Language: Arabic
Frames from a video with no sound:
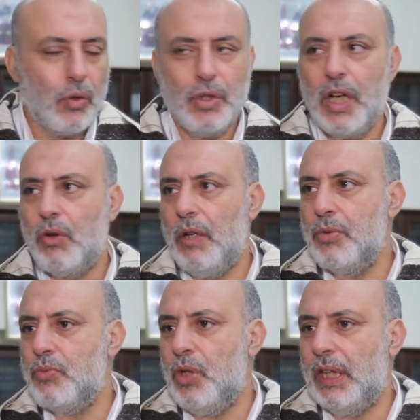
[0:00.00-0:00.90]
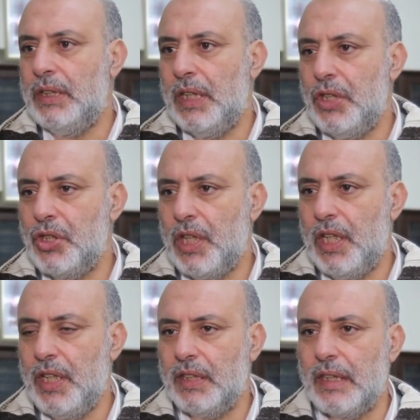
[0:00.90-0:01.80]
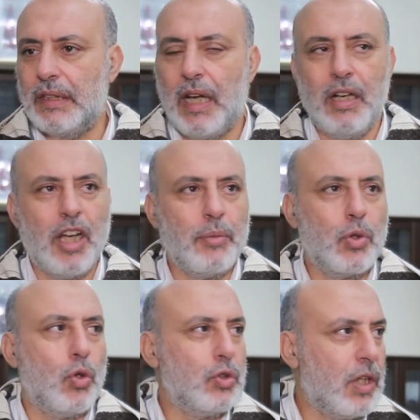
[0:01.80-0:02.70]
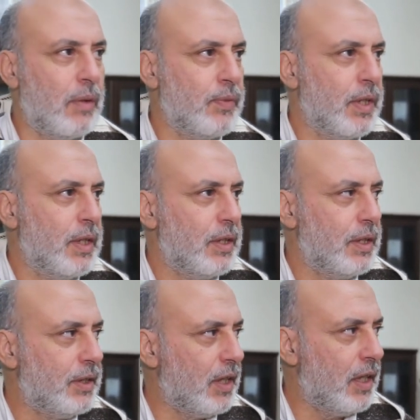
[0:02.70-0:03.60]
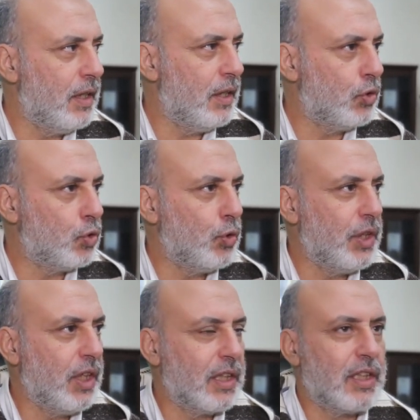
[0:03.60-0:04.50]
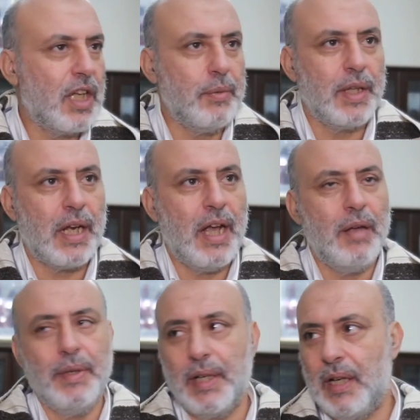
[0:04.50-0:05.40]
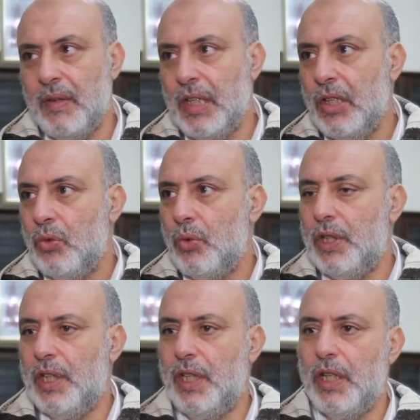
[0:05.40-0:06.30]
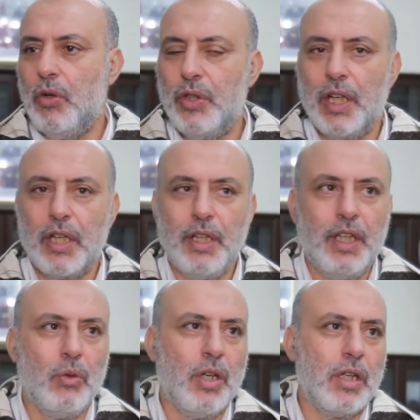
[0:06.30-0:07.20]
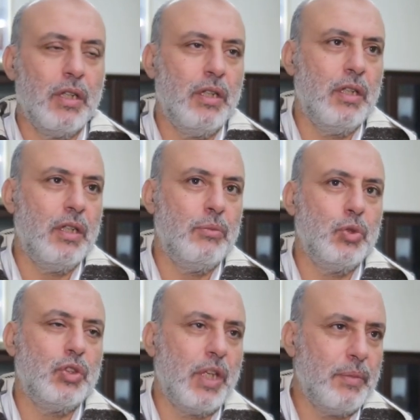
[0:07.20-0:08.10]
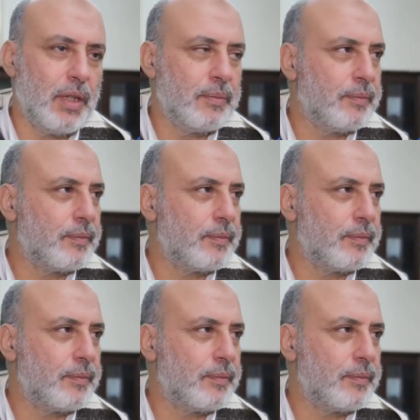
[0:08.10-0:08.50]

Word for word: هناك واحد المجموعه ديال الاشكاليات تتعلق بالكوطه ديال التونيات الكبيره العابره واللي هي هناك حوار آه، مستمر